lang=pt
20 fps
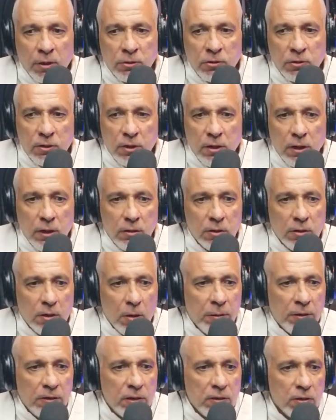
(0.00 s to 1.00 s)
eu acho o seguinte,
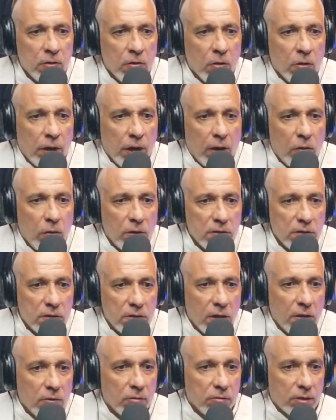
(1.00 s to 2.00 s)
independente de qualquer coisa,
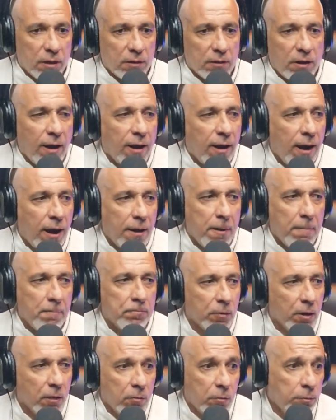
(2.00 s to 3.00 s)
você tem que contratar cara
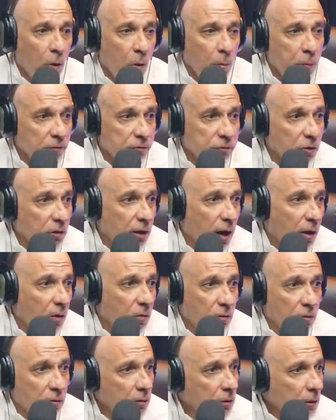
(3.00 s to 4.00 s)
bom
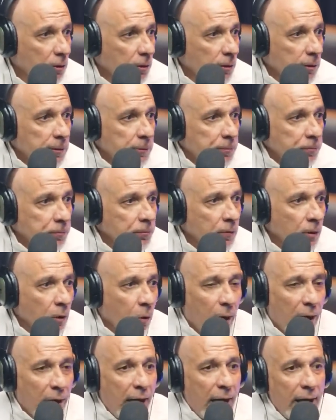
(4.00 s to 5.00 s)
profissional.
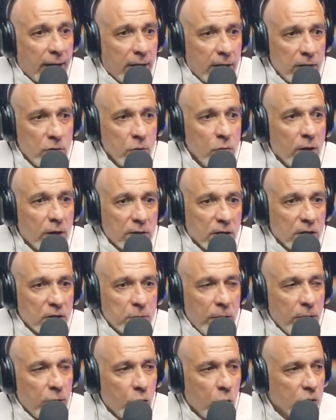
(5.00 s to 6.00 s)
O Alex nunca
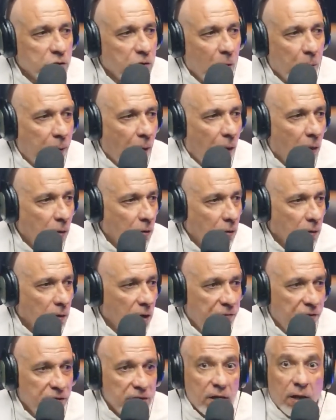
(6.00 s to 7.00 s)
desrespeitou o São Paulo.
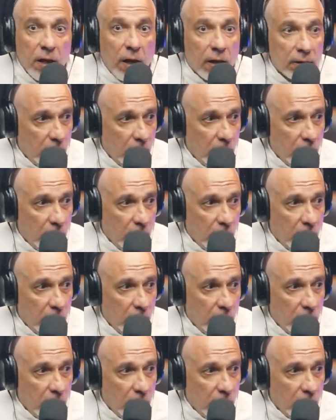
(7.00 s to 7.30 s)
Ele fez aquele.